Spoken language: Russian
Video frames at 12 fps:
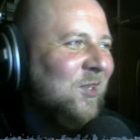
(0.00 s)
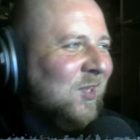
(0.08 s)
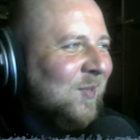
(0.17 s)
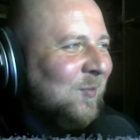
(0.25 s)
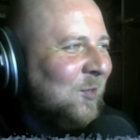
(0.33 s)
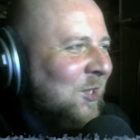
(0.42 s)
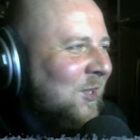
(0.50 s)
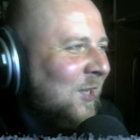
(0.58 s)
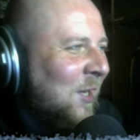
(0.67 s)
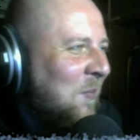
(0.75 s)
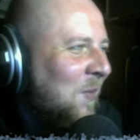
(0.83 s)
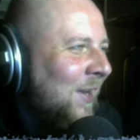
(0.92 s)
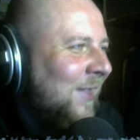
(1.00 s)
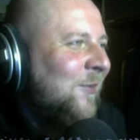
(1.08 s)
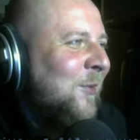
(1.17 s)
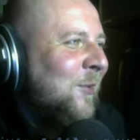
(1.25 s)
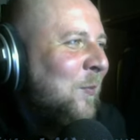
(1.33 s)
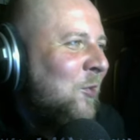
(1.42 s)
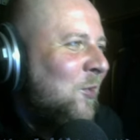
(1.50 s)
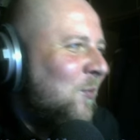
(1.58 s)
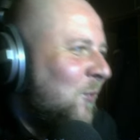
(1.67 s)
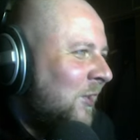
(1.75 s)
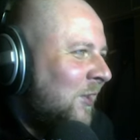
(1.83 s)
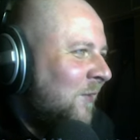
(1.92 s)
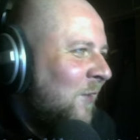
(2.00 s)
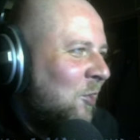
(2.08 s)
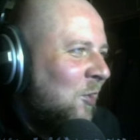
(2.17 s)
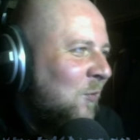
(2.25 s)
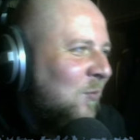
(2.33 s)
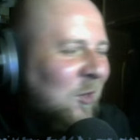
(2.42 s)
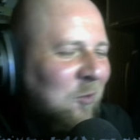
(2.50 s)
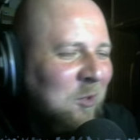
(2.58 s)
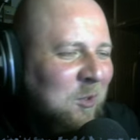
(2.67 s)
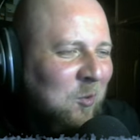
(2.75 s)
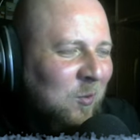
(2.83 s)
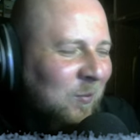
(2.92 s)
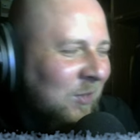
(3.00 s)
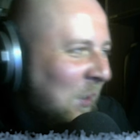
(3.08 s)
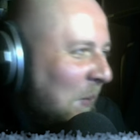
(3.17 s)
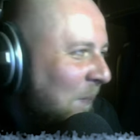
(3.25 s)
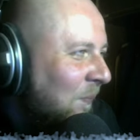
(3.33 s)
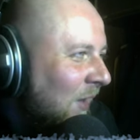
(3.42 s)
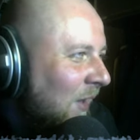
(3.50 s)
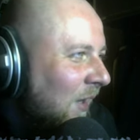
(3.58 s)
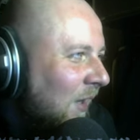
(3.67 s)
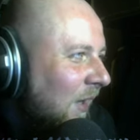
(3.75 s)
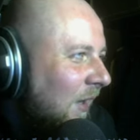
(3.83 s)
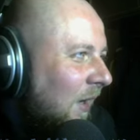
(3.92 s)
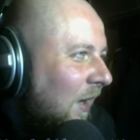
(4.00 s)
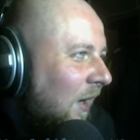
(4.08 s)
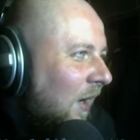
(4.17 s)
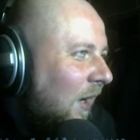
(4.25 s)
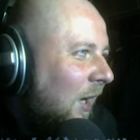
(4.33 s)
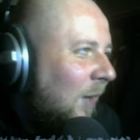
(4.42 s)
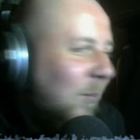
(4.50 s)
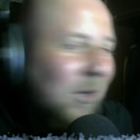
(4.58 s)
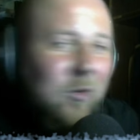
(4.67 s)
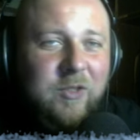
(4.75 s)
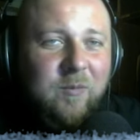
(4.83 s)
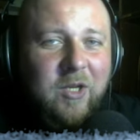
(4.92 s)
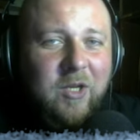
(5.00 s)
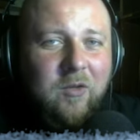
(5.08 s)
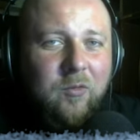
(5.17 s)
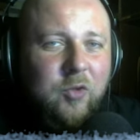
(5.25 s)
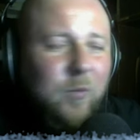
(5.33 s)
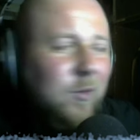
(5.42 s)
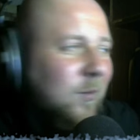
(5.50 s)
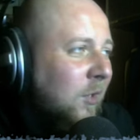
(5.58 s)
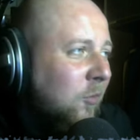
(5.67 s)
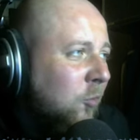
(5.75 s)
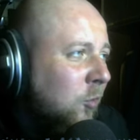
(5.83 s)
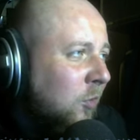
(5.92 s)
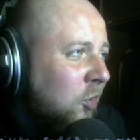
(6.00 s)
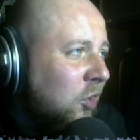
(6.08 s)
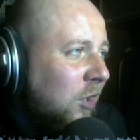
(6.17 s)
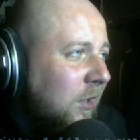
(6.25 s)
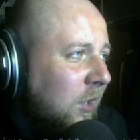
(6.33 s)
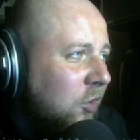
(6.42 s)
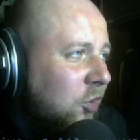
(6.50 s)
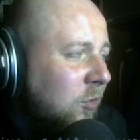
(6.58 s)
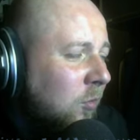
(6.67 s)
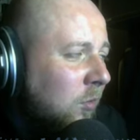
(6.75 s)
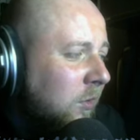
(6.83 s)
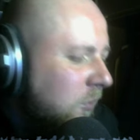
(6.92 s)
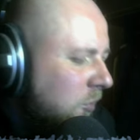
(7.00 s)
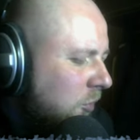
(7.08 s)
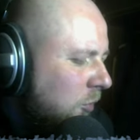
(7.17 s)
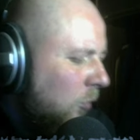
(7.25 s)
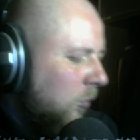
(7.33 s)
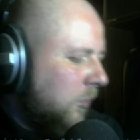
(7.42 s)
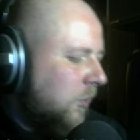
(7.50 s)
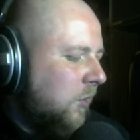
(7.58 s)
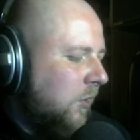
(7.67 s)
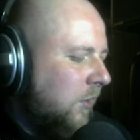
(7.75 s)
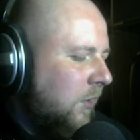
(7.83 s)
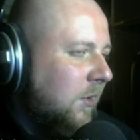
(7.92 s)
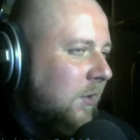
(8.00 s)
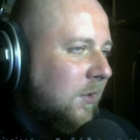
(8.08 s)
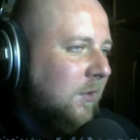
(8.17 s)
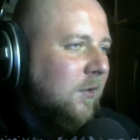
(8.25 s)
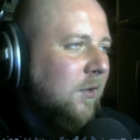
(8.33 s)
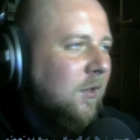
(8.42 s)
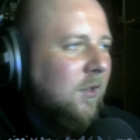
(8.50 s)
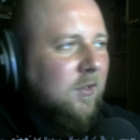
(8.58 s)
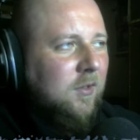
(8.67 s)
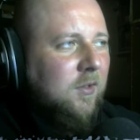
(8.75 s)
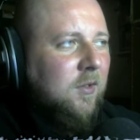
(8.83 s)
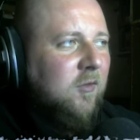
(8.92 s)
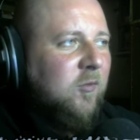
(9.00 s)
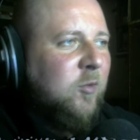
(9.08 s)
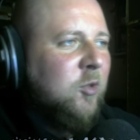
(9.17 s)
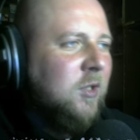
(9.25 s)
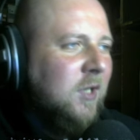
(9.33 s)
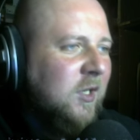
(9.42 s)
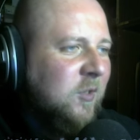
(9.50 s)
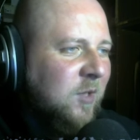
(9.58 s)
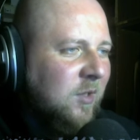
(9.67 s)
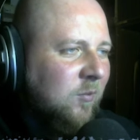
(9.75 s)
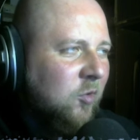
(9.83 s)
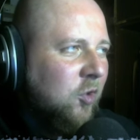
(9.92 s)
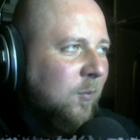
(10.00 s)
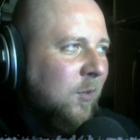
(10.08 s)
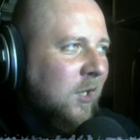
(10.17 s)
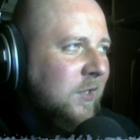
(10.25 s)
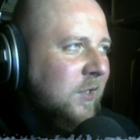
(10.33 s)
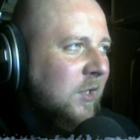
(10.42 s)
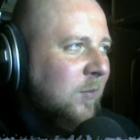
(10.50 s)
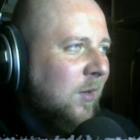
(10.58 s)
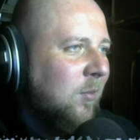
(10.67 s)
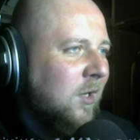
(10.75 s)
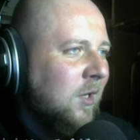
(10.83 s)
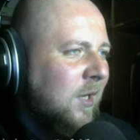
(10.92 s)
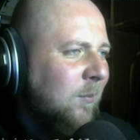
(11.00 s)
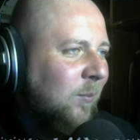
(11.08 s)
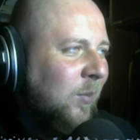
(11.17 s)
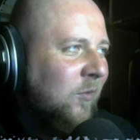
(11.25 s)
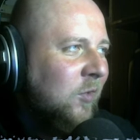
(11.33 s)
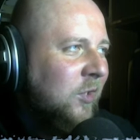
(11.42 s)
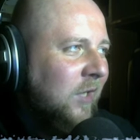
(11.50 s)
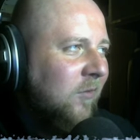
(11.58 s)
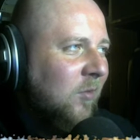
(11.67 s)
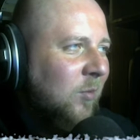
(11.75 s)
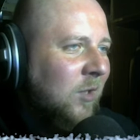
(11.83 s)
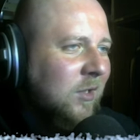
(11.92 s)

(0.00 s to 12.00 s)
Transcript: Что со мной не так, мать твою? Почему этот вечер такой томный? А, проходим мы игру Super Mario Doom, она же Golden Souls. А прошлый раз мы немножко походили по облакам, повитали в